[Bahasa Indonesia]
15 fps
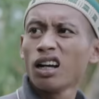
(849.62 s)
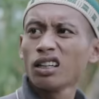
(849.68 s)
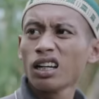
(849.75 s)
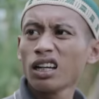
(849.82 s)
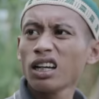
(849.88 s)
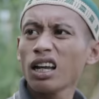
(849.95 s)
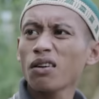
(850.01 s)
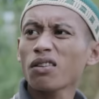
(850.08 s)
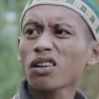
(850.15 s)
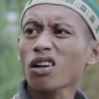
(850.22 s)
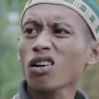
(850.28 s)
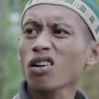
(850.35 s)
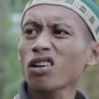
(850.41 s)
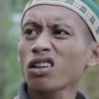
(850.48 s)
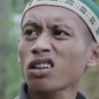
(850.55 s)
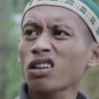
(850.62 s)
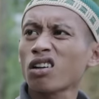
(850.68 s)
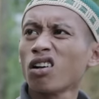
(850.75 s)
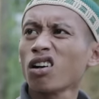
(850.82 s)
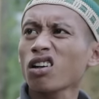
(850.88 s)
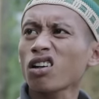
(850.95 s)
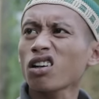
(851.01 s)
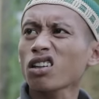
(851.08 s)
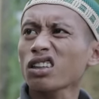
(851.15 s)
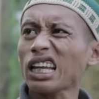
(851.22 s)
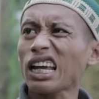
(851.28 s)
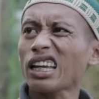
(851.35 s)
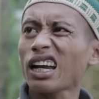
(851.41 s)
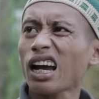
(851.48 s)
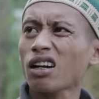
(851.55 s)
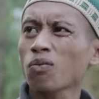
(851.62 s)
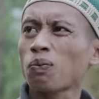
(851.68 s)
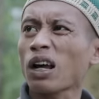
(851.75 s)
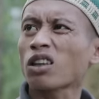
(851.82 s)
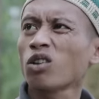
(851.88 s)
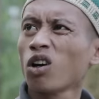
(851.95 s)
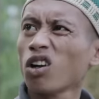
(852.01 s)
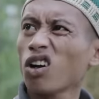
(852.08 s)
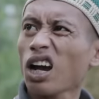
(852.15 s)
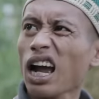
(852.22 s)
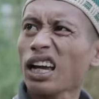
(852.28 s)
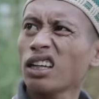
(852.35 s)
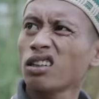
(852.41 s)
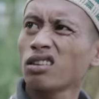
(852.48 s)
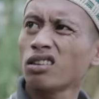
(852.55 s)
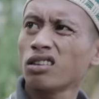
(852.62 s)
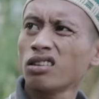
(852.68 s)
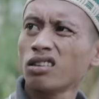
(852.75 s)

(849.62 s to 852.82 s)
Delik perkara gara-gara tayang karo Bardolo kae lho.